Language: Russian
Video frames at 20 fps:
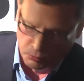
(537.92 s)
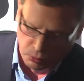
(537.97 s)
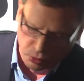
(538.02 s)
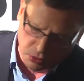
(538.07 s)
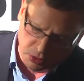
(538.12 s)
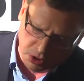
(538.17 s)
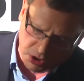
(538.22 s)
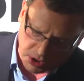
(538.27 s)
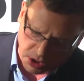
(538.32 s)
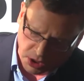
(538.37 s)

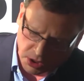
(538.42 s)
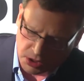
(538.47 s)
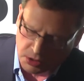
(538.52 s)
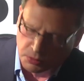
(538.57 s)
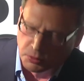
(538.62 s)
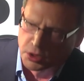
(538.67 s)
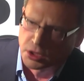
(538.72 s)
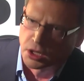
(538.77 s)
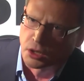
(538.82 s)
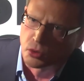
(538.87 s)
будь то
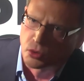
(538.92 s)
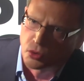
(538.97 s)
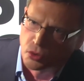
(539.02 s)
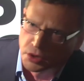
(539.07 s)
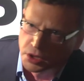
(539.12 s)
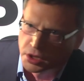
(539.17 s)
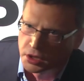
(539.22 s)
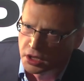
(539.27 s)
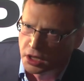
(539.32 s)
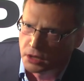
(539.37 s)
строительство
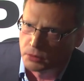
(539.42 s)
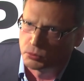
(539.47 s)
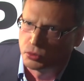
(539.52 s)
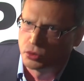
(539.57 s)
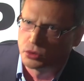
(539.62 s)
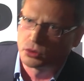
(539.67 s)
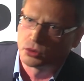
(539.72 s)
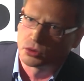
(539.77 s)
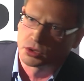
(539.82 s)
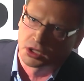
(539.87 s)
дороги, да,
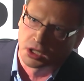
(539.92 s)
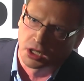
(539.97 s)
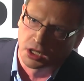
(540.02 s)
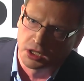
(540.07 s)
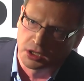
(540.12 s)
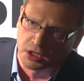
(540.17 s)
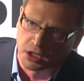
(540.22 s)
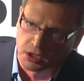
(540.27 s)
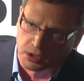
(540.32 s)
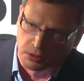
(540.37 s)
будь то
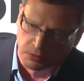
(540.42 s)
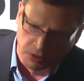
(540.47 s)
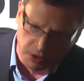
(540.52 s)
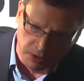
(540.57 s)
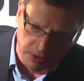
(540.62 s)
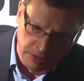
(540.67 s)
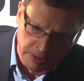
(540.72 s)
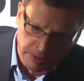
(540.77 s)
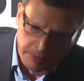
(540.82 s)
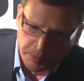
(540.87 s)

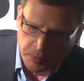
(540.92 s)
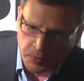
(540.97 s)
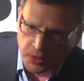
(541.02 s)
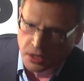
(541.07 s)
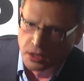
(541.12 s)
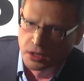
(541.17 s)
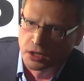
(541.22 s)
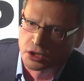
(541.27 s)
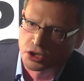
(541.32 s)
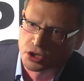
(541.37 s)
строительство
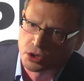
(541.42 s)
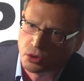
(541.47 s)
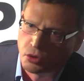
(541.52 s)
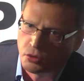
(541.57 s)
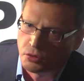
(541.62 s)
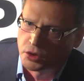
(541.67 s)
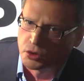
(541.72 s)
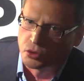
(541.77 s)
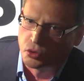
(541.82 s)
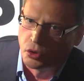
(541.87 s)
э,
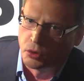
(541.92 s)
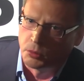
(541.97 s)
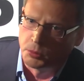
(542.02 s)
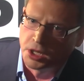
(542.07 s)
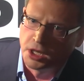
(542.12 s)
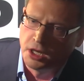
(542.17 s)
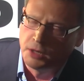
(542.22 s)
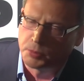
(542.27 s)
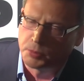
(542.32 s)
жилого дома или